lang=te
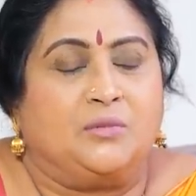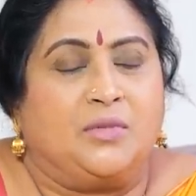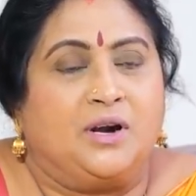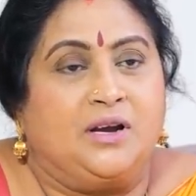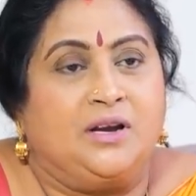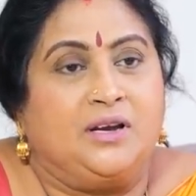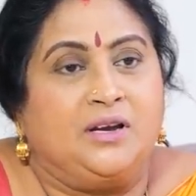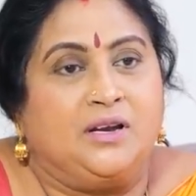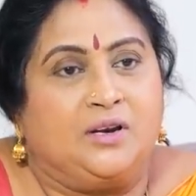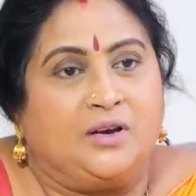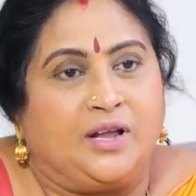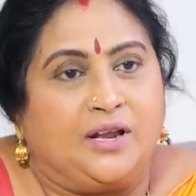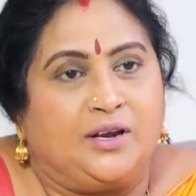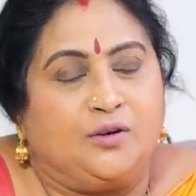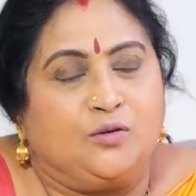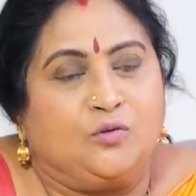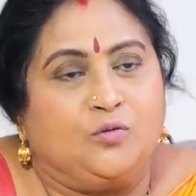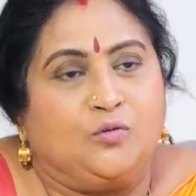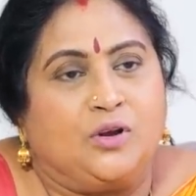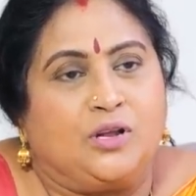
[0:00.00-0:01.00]
మళ్ళీ నేను
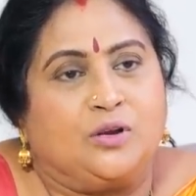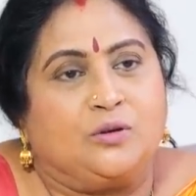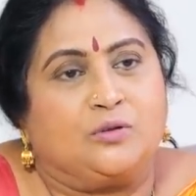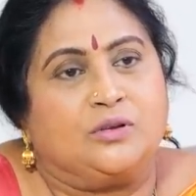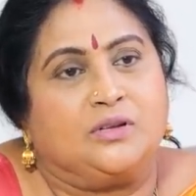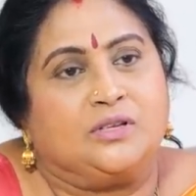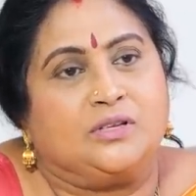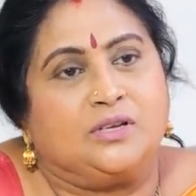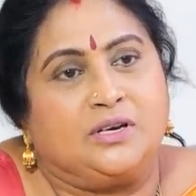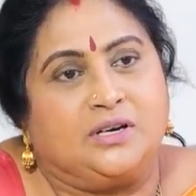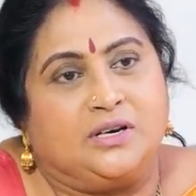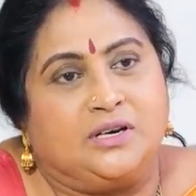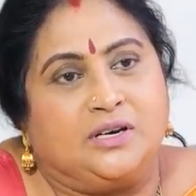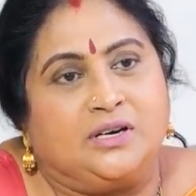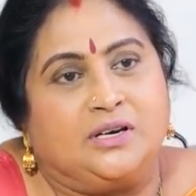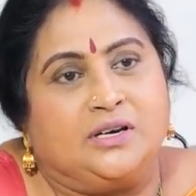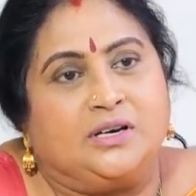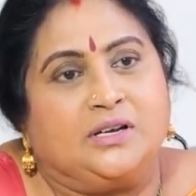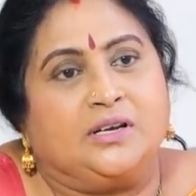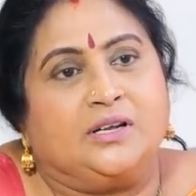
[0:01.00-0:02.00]
నైన్కి నువ్వు నన్ను వదిలితే నేను
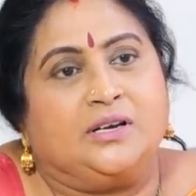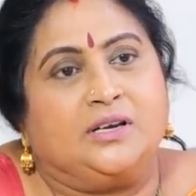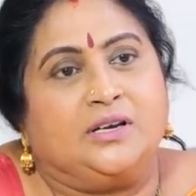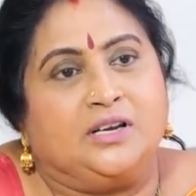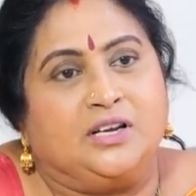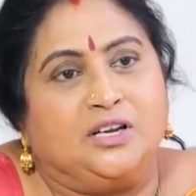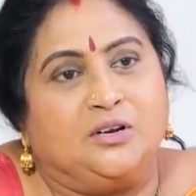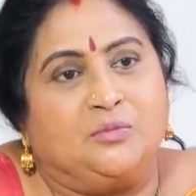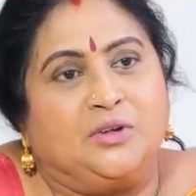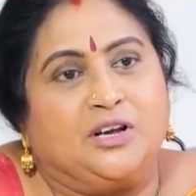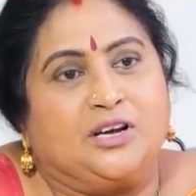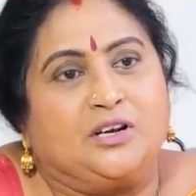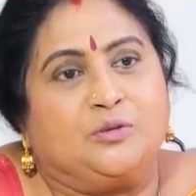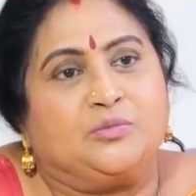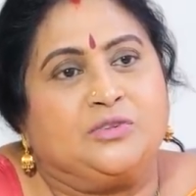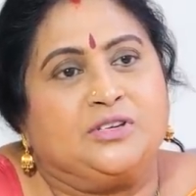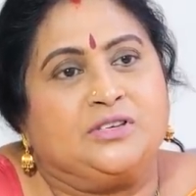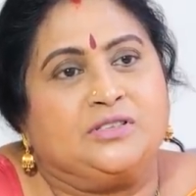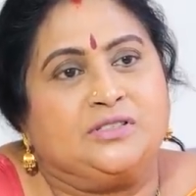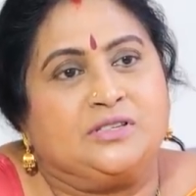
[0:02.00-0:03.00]
ఇంటికి వెళ్ళి నేను మేకప్
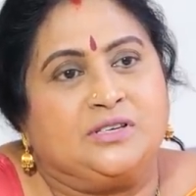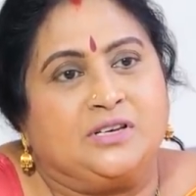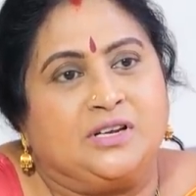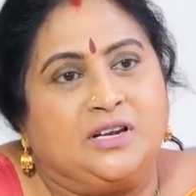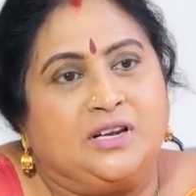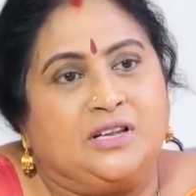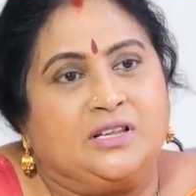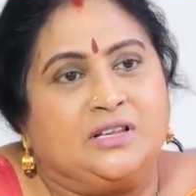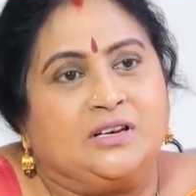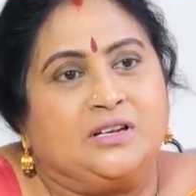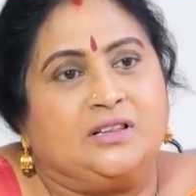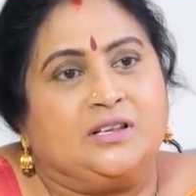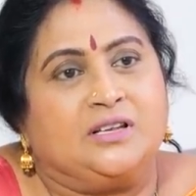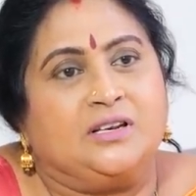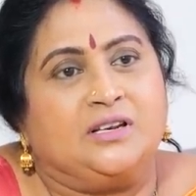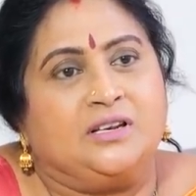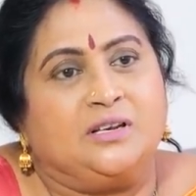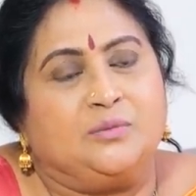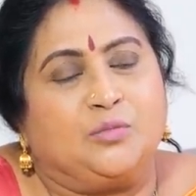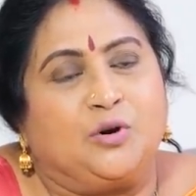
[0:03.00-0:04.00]
తీసి నేను ఏదైనా
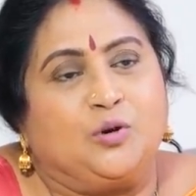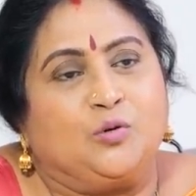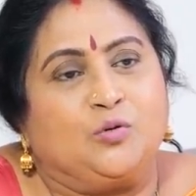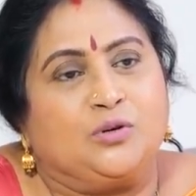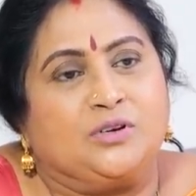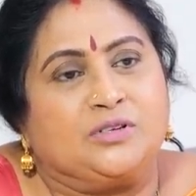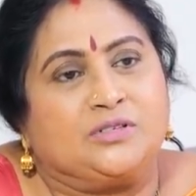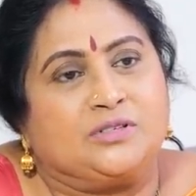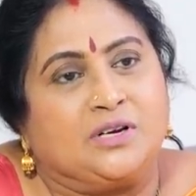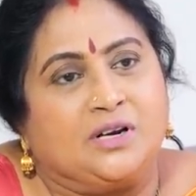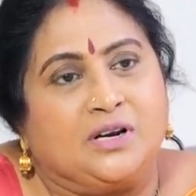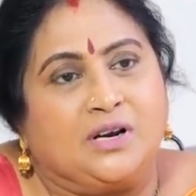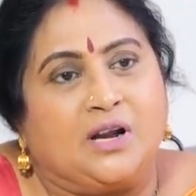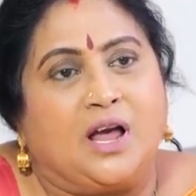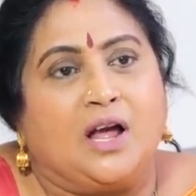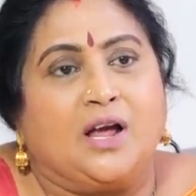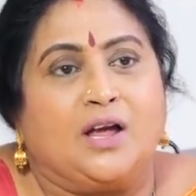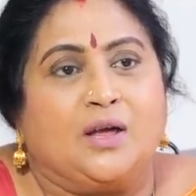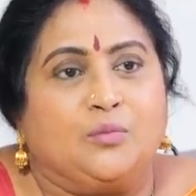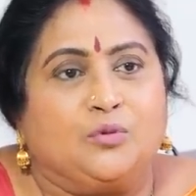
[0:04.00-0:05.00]
తిని పడుకునేసరికి
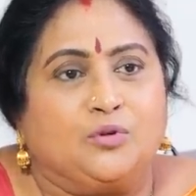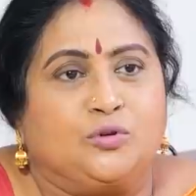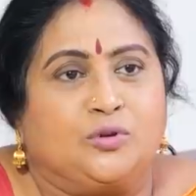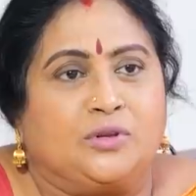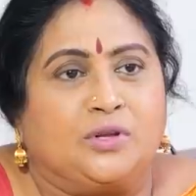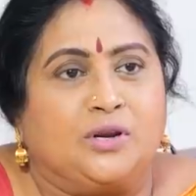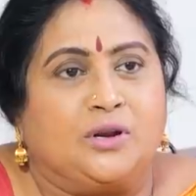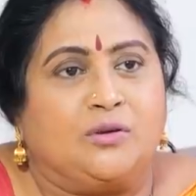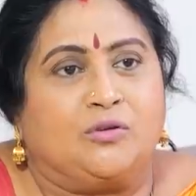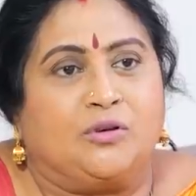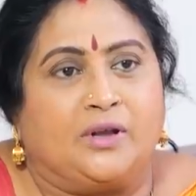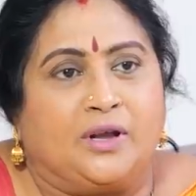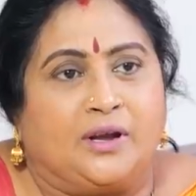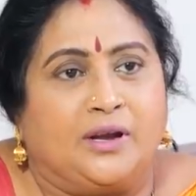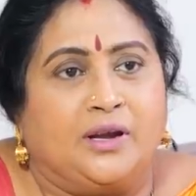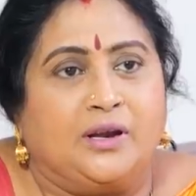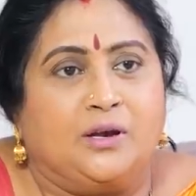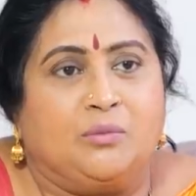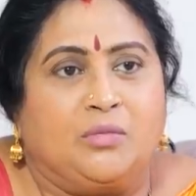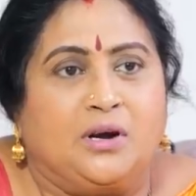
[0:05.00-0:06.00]
నాకు అయిపోతుంది లేవండి
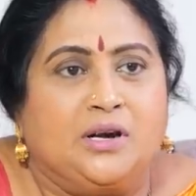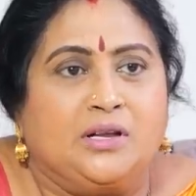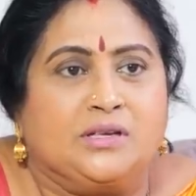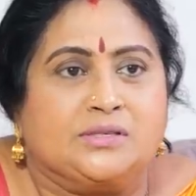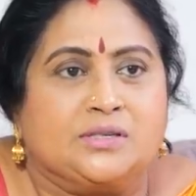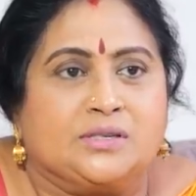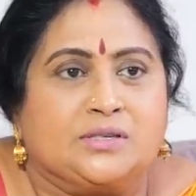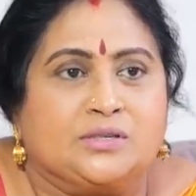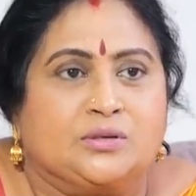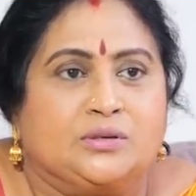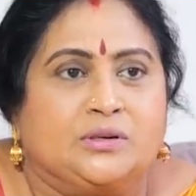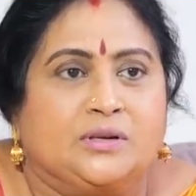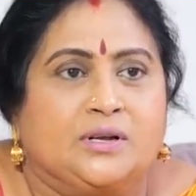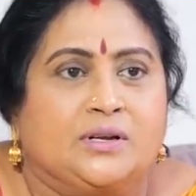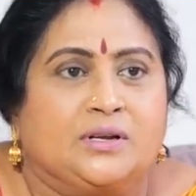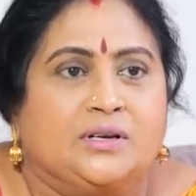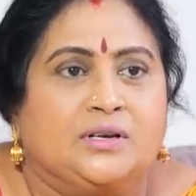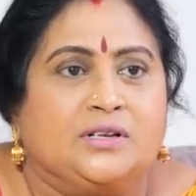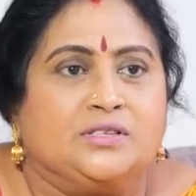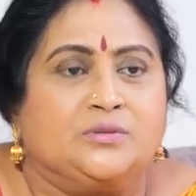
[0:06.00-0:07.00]
అగైన్ మళ్ళీ సిక్స్ ఓ
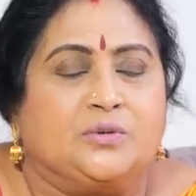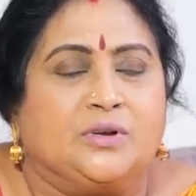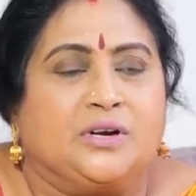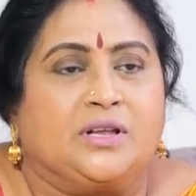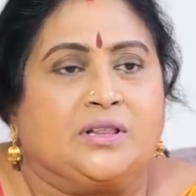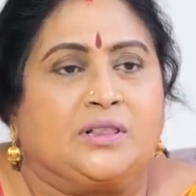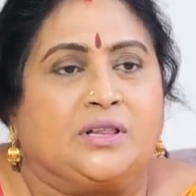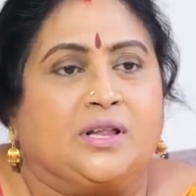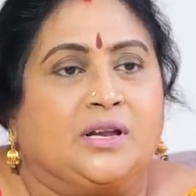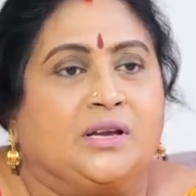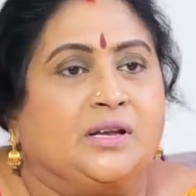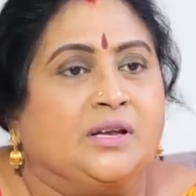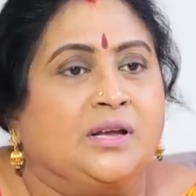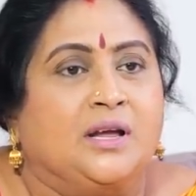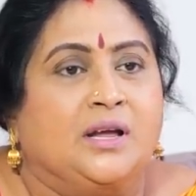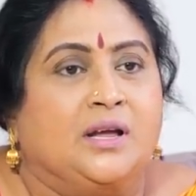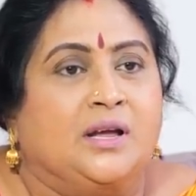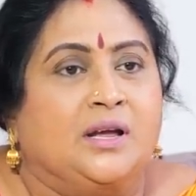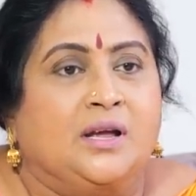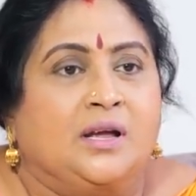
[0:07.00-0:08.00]
క్లాక్ లేచి పరిగెత్తాలి
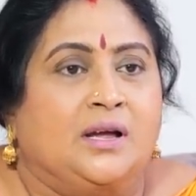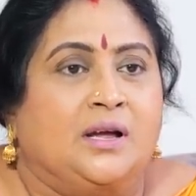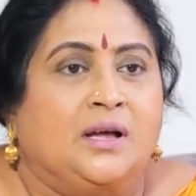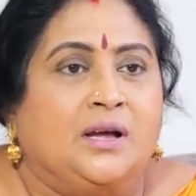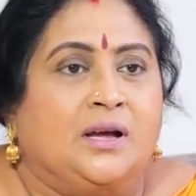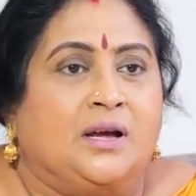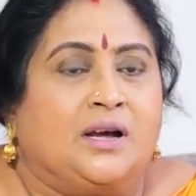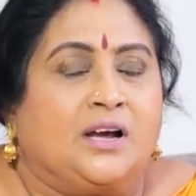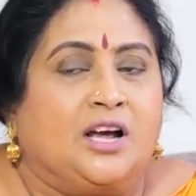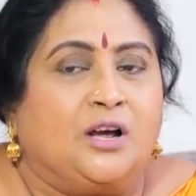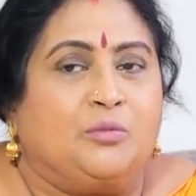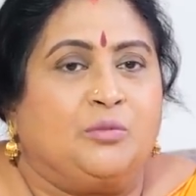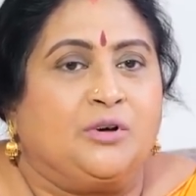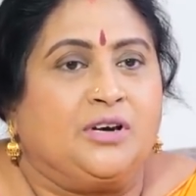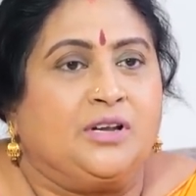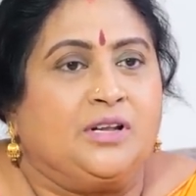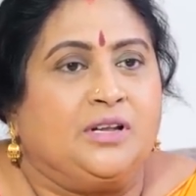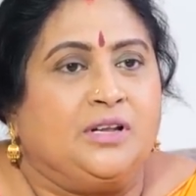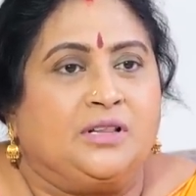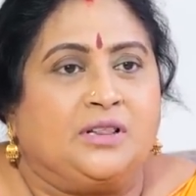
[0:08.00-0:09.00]

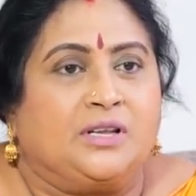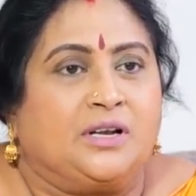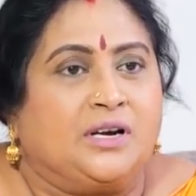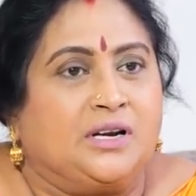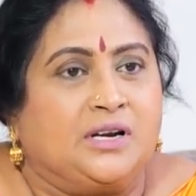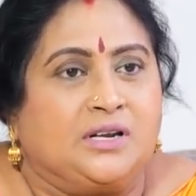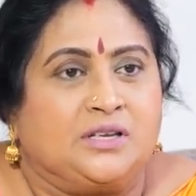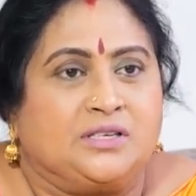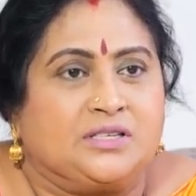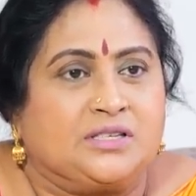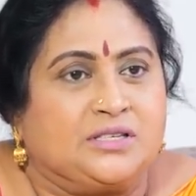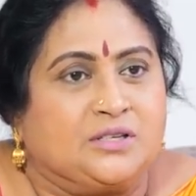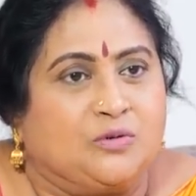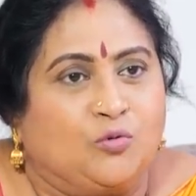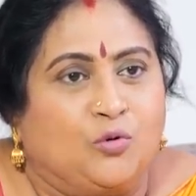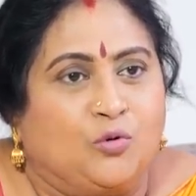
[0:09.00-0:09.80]
కాబట్టి ఇంతకంటే చేసే